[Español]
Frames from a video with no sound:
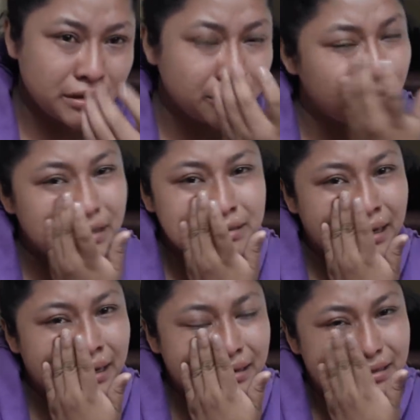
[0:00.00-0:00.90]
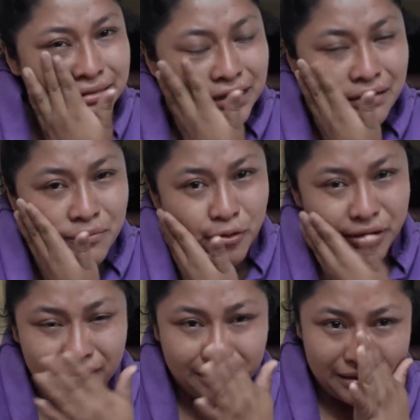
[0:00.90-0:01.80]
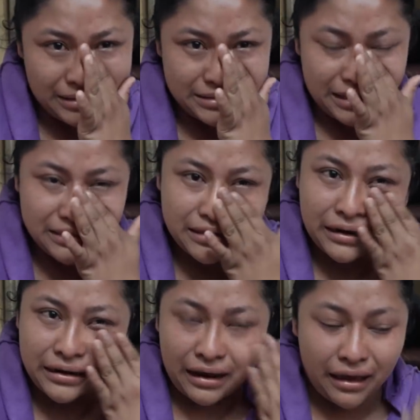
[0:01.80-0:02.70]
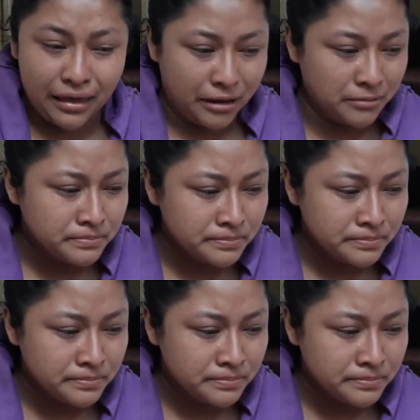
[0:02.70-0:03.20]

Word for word: Toda esa gente está muerta, está enterrada.